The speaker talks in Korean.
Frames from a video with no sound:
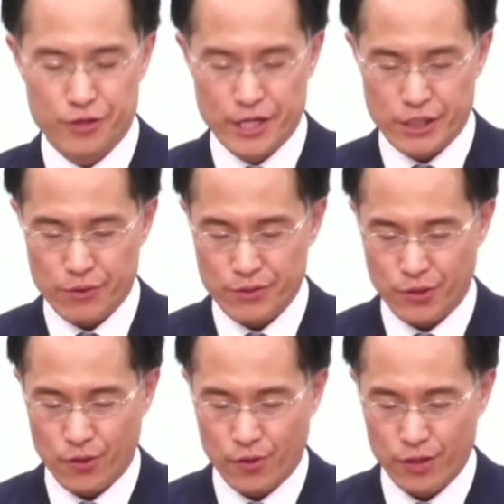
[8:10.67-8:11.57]

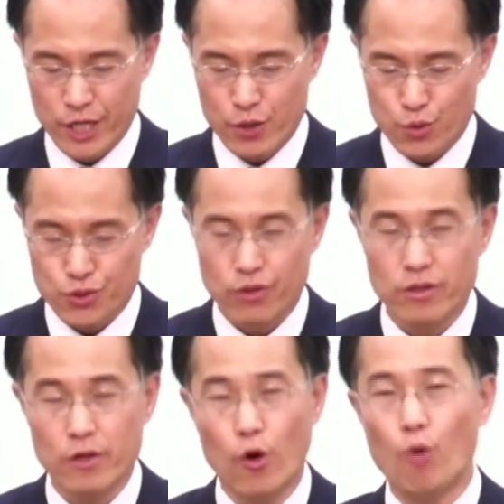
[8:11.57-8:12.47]
내세워서 이 초청을
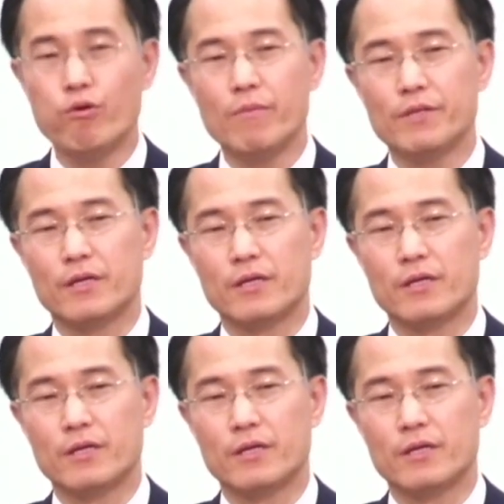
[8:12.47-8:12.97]
거부합니다.